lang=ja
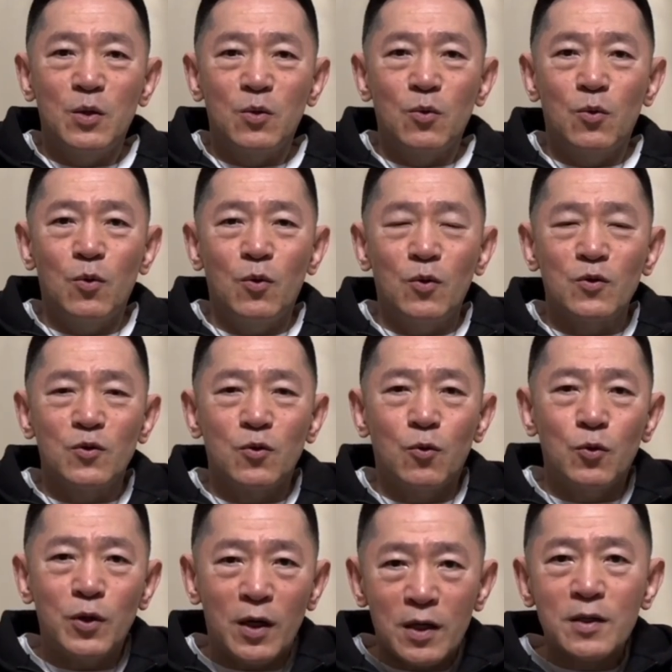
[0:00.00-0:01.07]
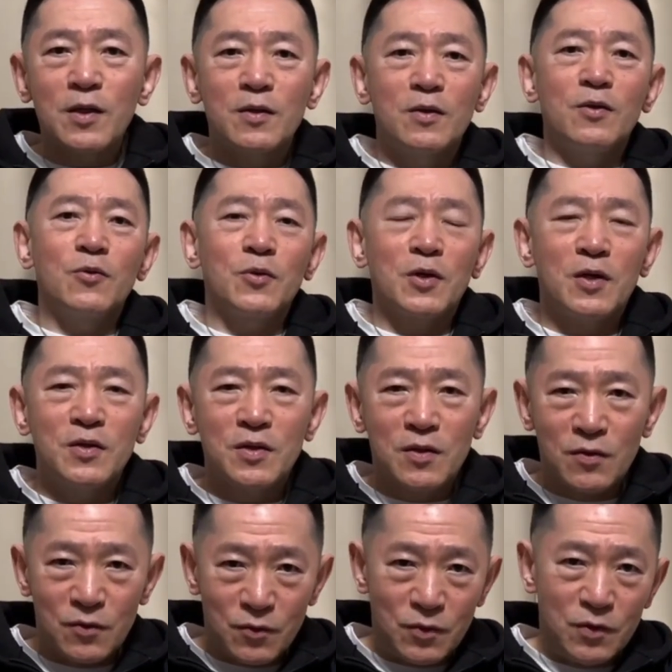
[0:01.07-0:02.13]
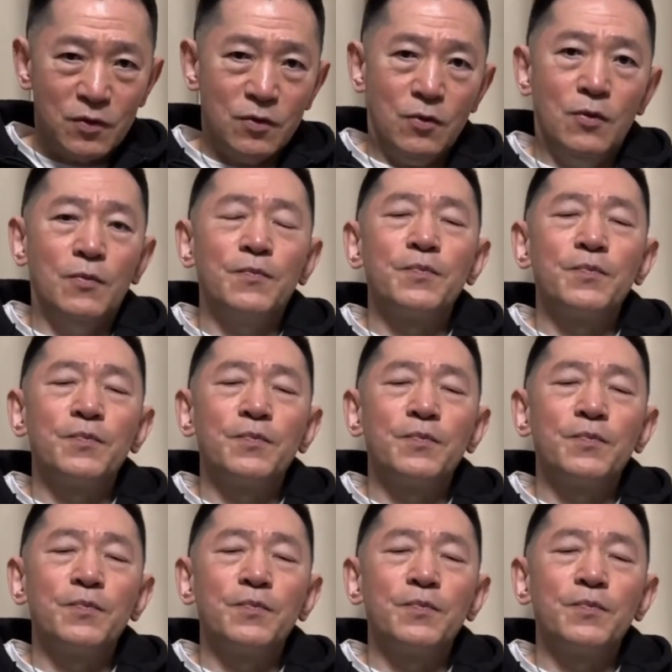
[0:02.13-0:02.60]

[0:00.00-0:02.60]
こう、損なわれてってるような感じがするんですよ。